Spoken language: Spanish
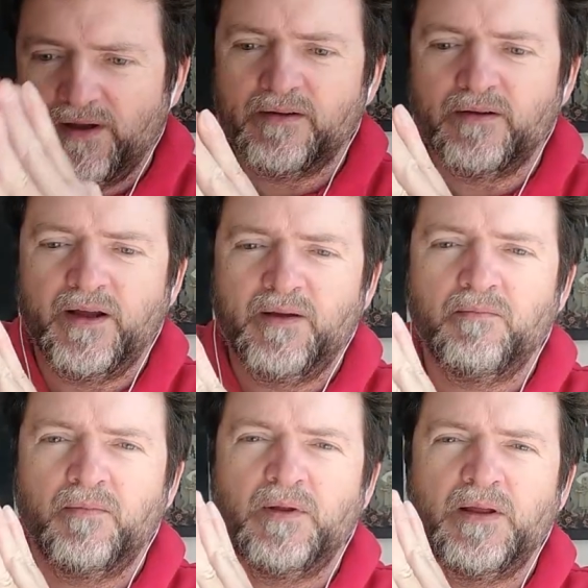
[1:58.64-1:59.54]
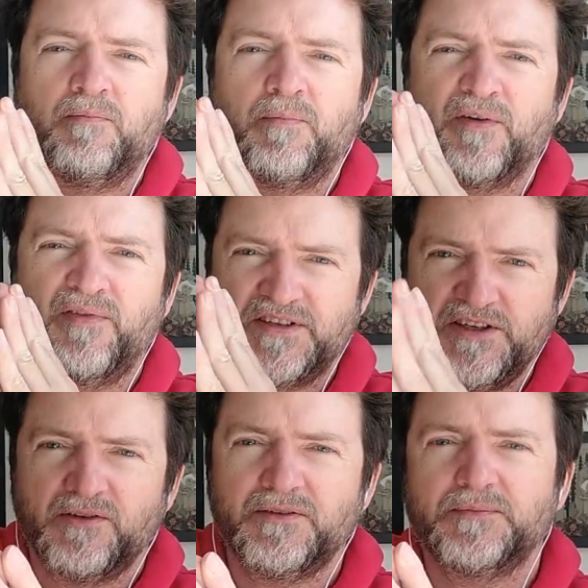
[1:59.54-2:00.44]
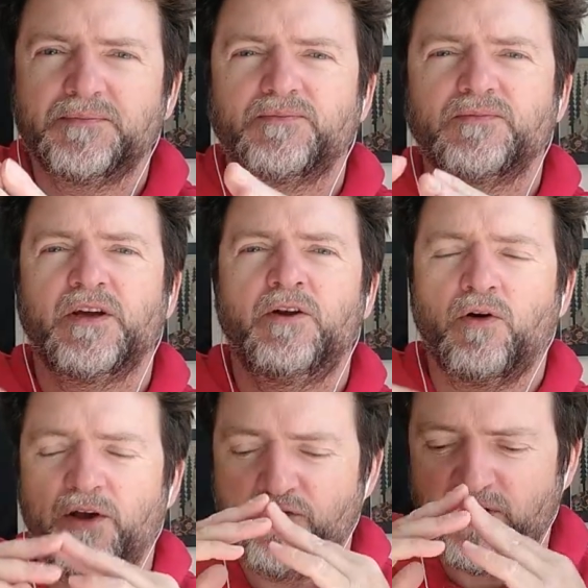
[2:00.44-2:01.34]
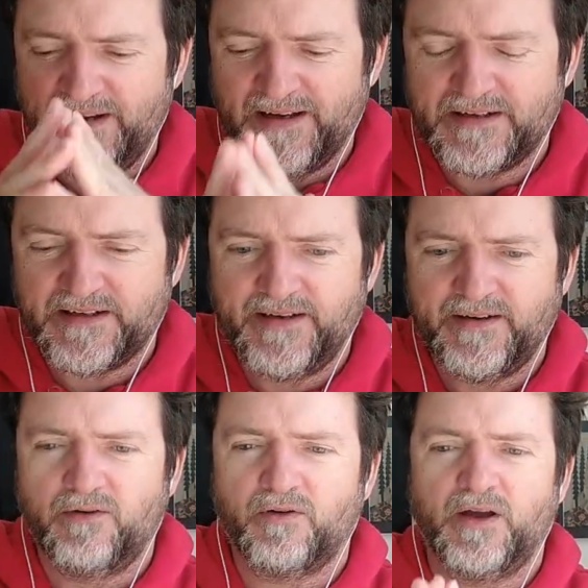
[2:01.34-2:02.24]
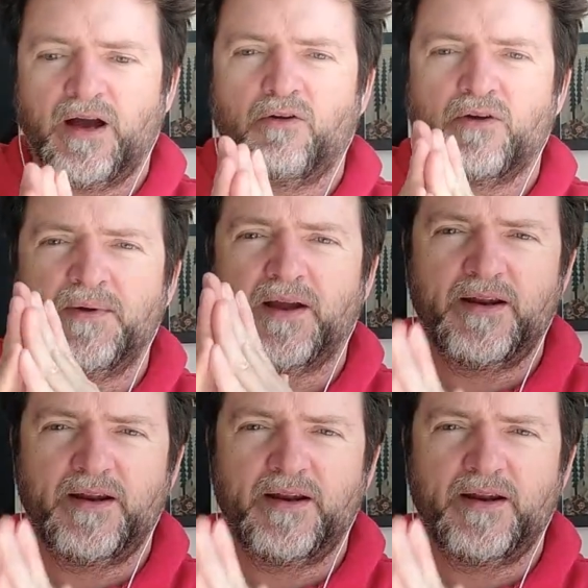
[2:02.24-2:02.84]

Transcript: en, mi profesión, en lo que yo quería ser, en lo que, a lo que me